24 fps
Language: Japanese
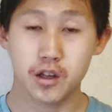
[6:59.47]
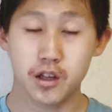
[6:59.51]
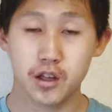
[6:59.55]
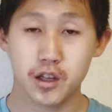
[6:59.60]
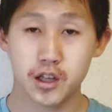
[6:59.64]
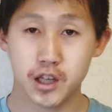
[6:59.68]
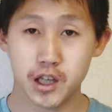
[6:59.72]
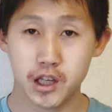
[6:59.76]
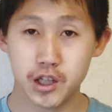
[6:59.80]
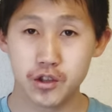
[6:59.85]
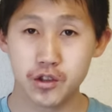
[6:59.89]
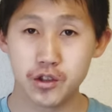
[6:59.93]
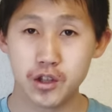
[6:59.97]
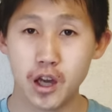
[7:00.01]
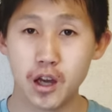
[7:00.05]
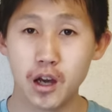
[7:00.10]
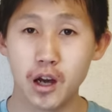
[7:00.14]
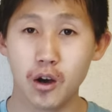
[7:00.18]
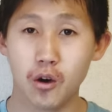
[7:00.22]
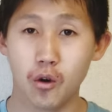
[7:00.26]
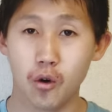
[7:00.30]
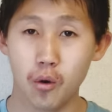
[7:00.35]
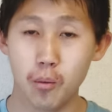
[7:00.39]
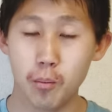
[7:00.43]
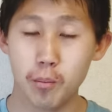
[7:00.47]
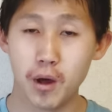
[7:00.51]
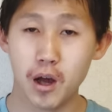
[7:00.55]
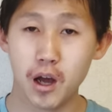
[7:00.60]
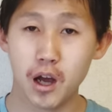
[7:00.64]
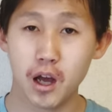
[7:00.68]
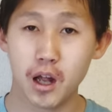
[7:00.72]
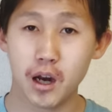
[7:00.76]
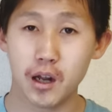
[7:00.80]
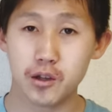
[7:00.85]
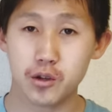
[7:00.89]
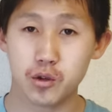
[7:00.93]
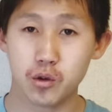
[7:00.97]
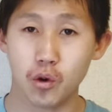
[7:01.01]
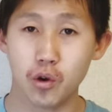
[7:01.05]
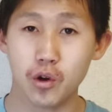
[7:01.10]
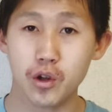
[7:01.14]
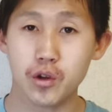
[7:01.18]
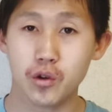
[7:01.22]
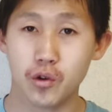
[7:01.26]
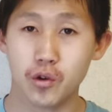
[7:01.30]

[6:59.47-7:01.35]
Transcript: 日付が本番から遠い